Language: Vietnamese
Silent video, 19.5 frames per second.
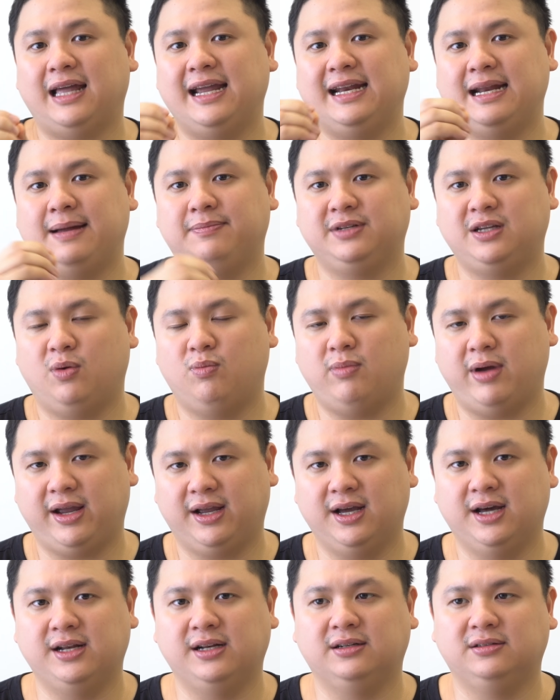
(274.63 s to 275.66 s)
tay nằm trong màn
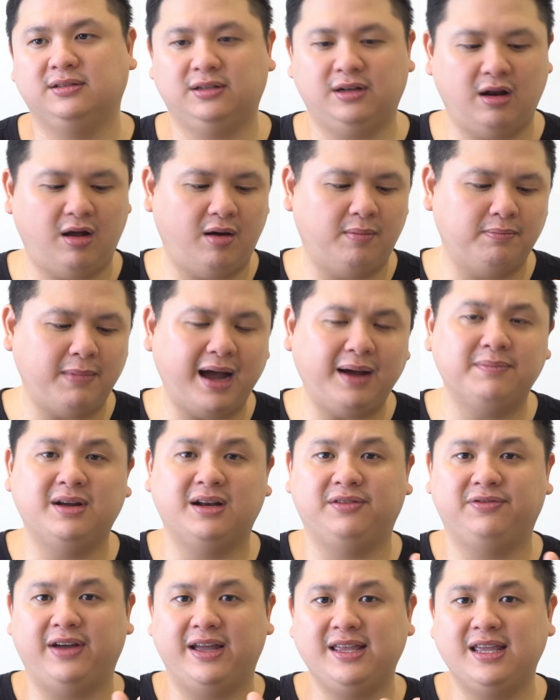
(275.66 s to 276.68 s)
hình nó bắt
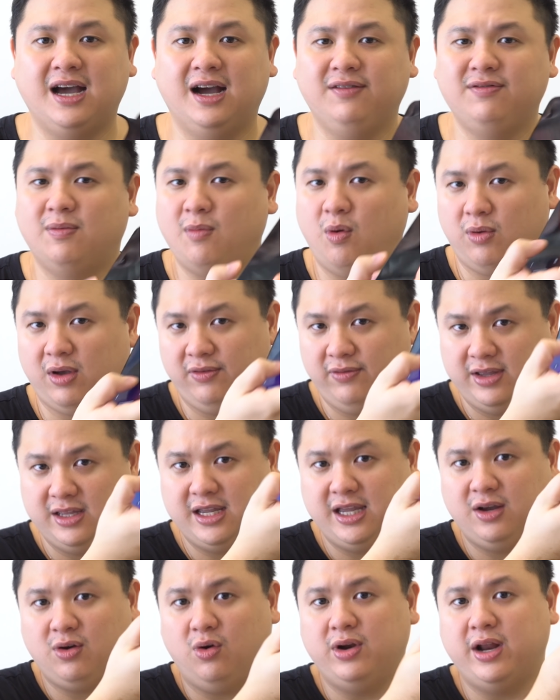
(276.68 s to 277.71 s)
mình phải nhấn vào một cái vị
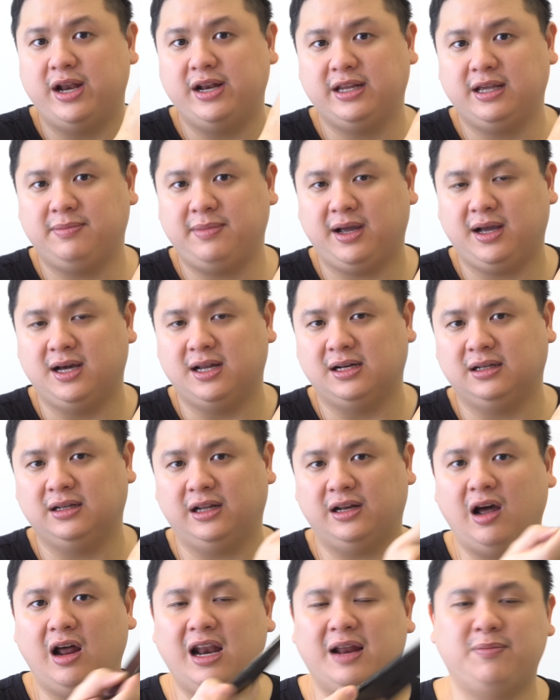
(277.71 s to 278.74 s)
trí cố định trên màn hình
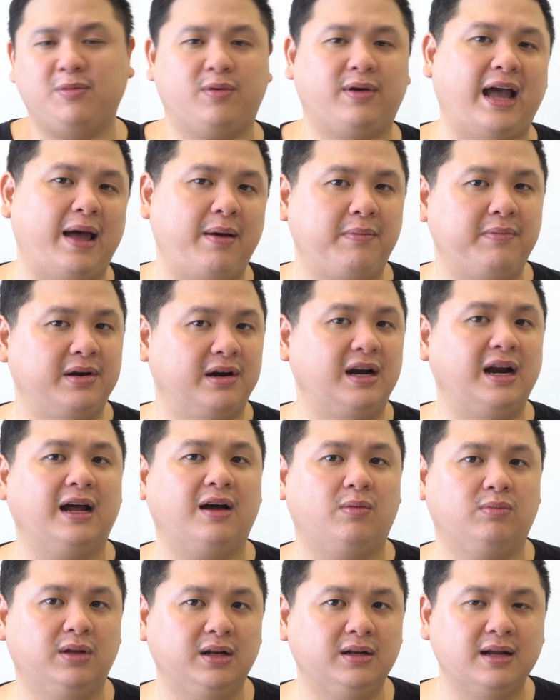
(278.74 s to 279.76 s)
thì đó là một cái mà mình rất là
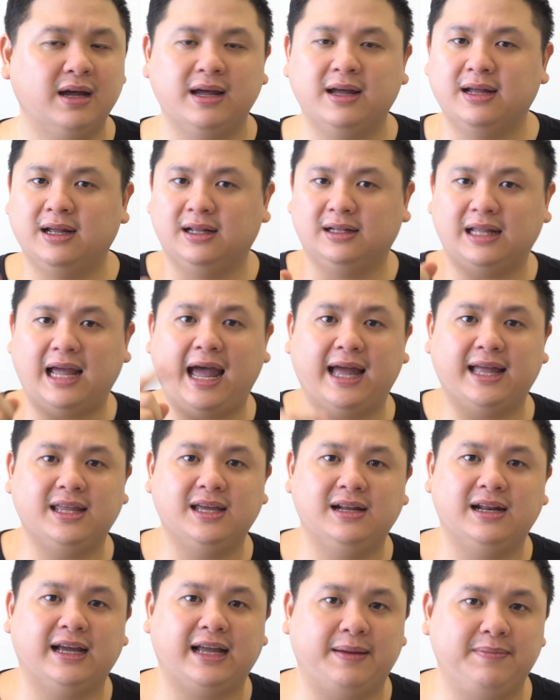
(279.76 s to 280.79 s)
không thích thà
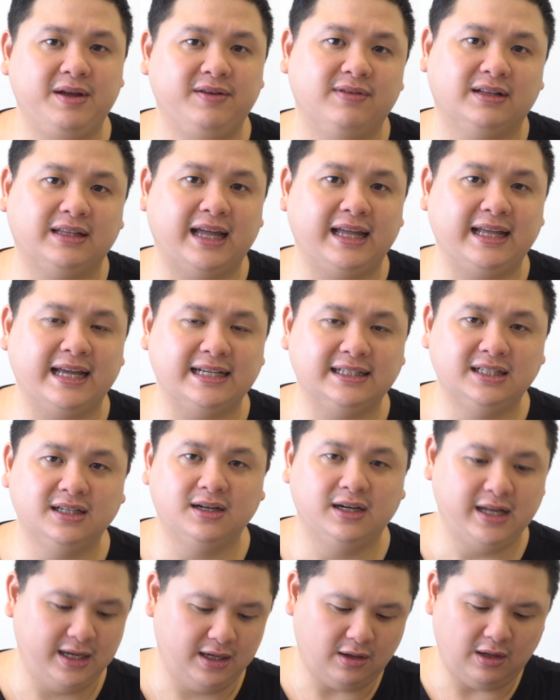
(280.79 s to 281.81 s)
như là cảm biến vân tay ngày
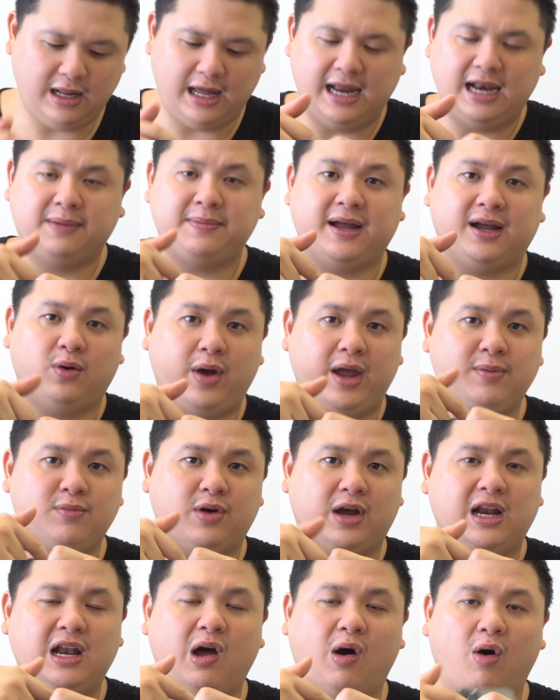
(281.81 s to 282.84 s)
xưa đi có thể là bạn khoét một
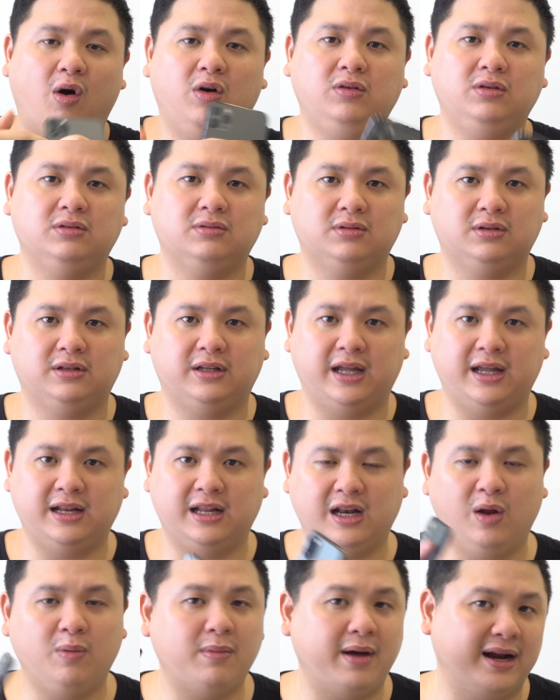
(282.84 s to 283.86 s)
cái lỗ thì
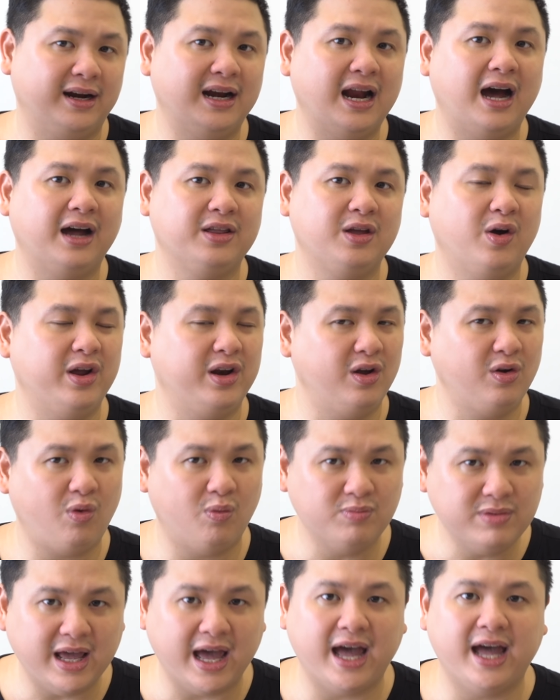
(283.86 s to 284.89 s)
thì lúc bạn rờ vô thì nó
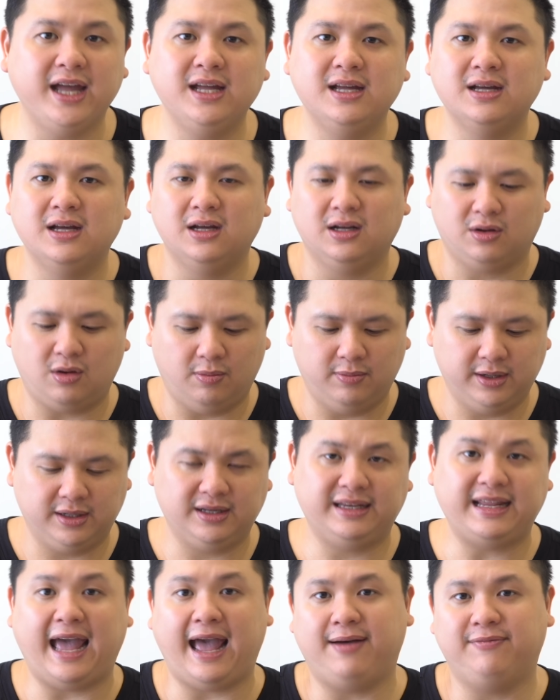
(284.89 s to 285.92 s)
cũng dễ còn mình
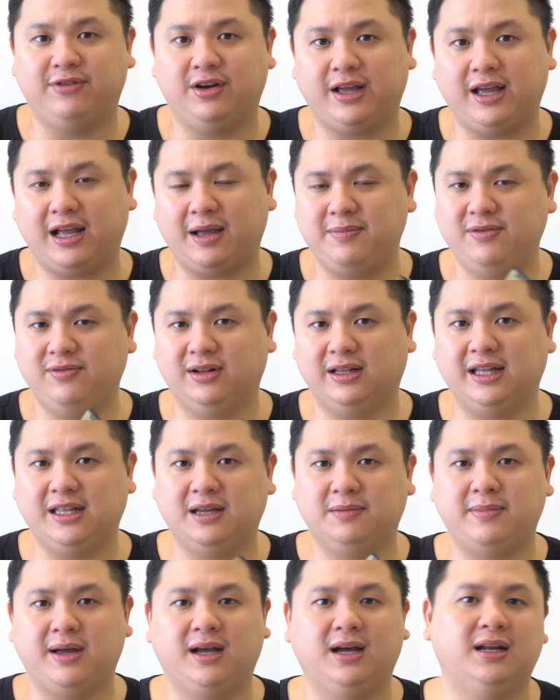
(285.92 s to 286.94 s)
chạm vào cái cảm biến vân tay
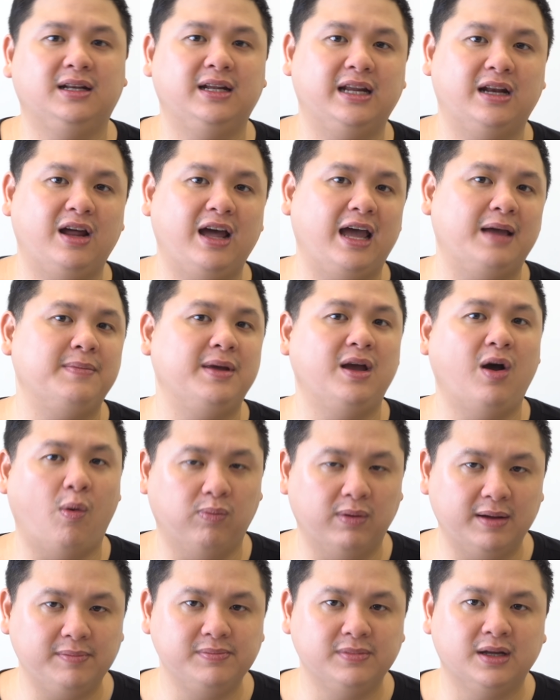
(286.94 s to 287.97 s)
trên màn hình thì nó hay bị
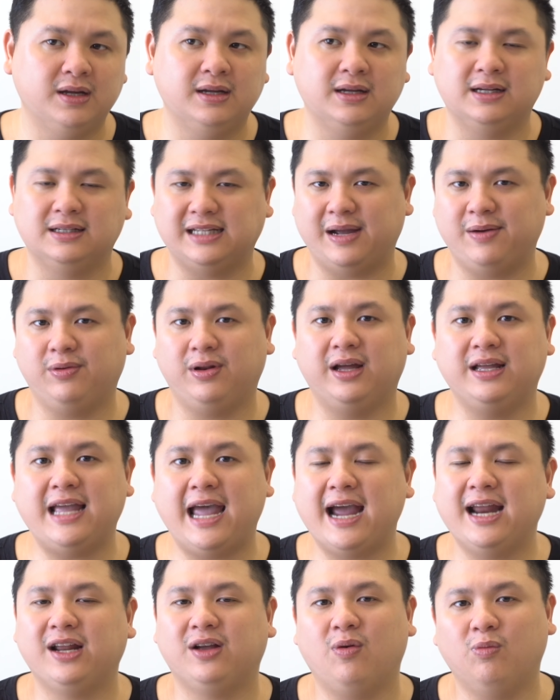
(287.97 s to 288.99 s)
hụt lắm xài một thời
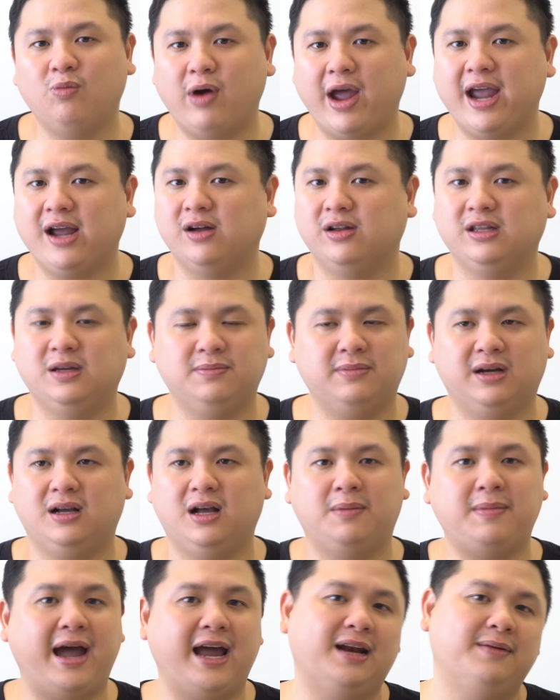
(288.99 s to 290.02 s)
gian thì cũng quen thôi nhưng mà
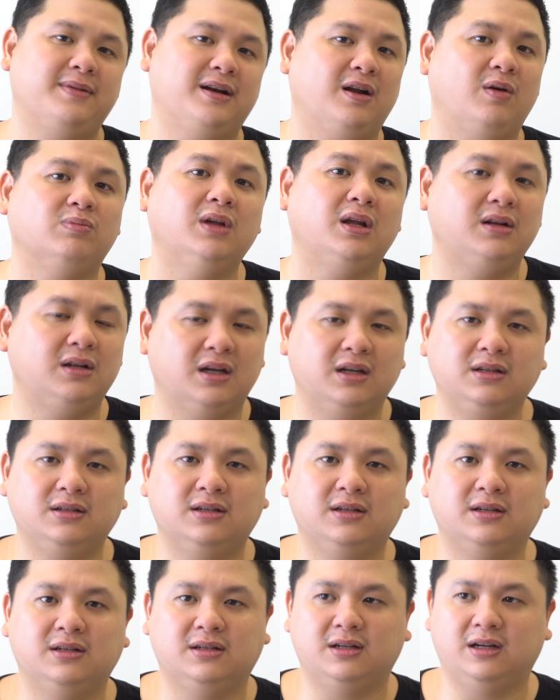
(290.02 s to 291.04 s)
cơ bản là mình không thích thôi
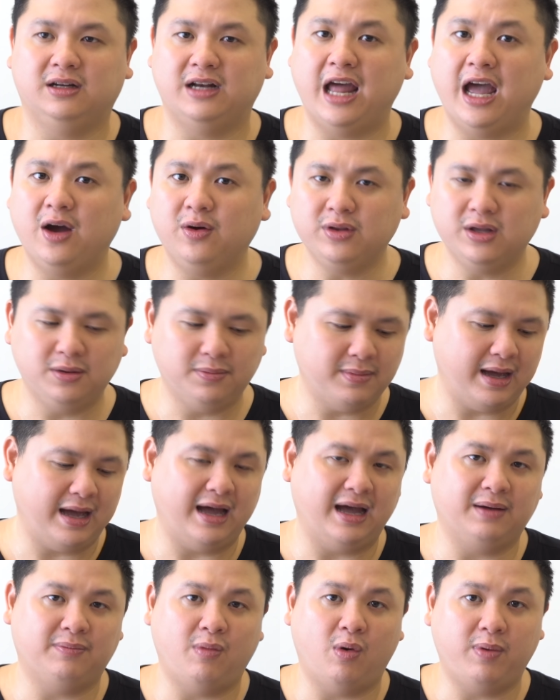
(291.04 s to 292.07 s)
ờ, nếu như
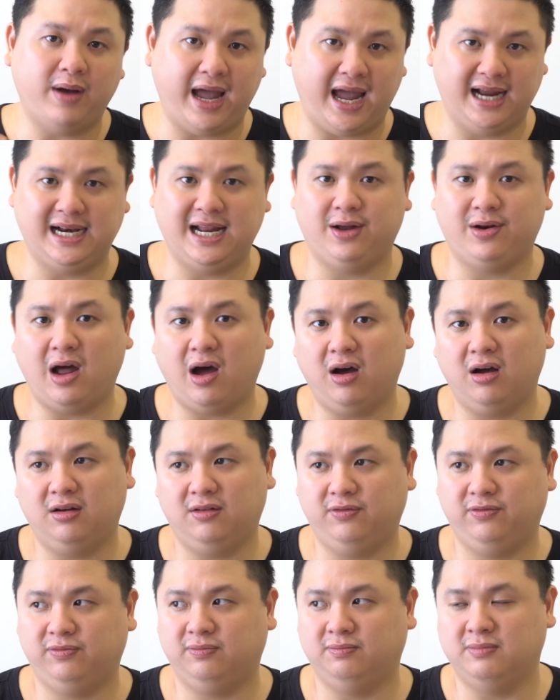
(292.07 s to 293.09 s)
mà một hãng nào đó
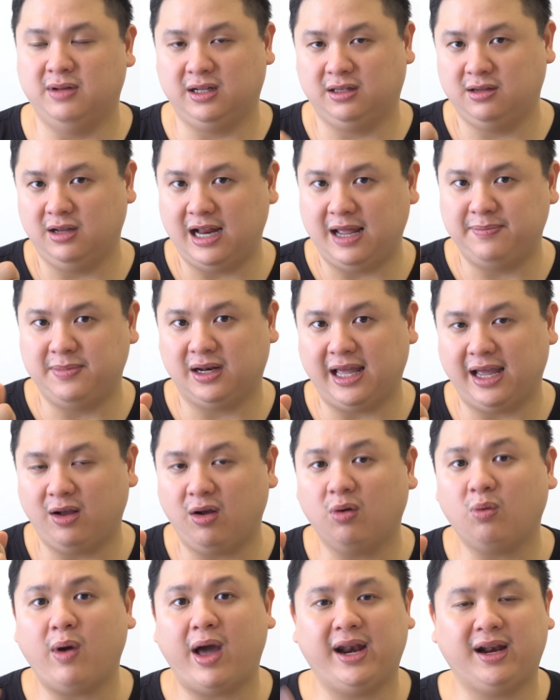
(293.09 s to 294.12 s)
mình trước đây mình thấy
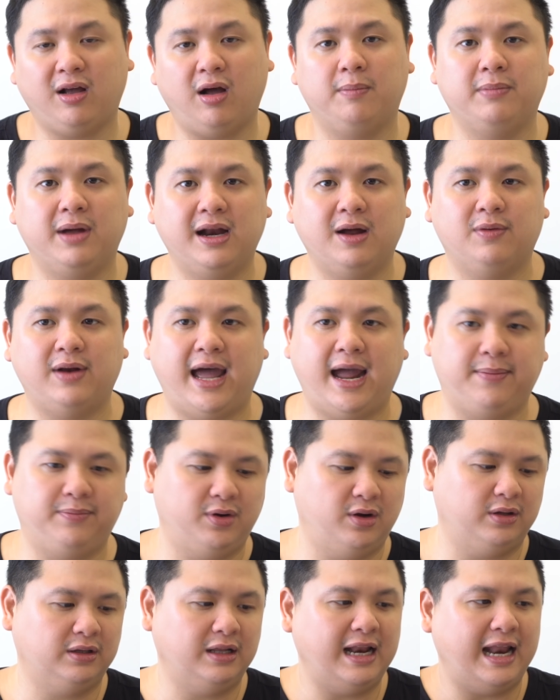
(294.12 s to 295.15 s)
có Qualcomm bắt đầu làm
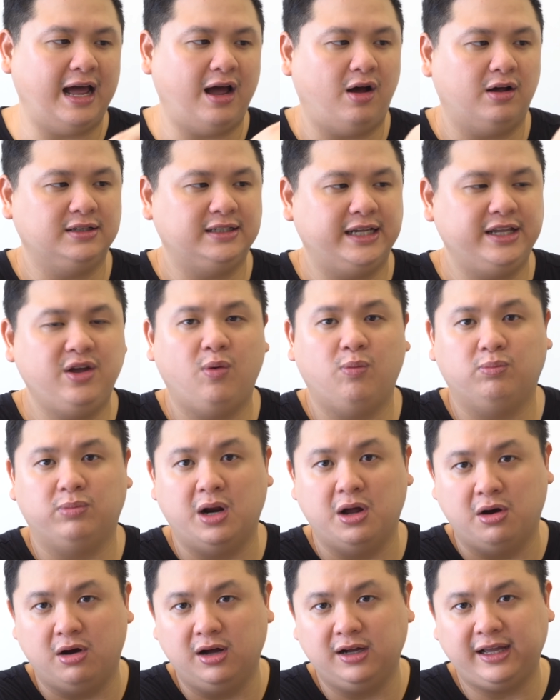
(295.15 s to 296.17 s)
rồi tức là họ sẽ dùng
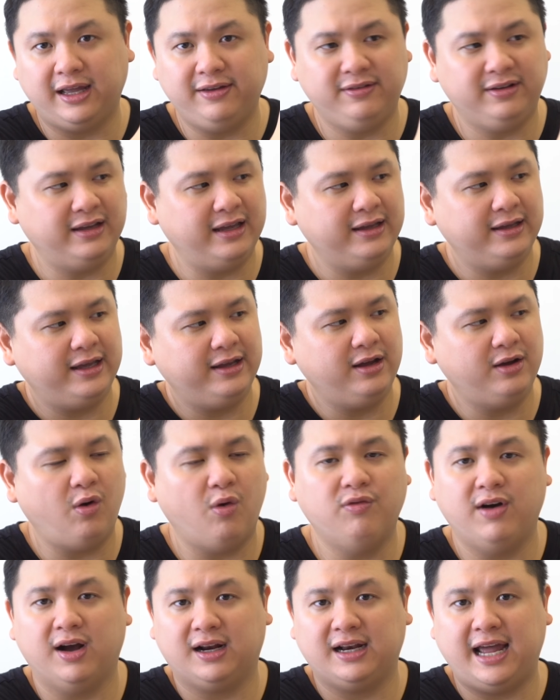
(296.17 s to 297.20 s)
nửa cái cái cái
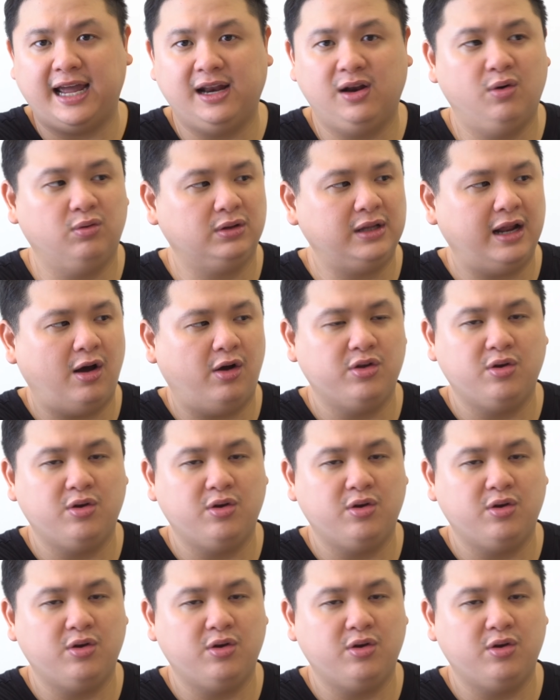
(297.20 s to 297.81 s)
khu vực này luôn tức là họ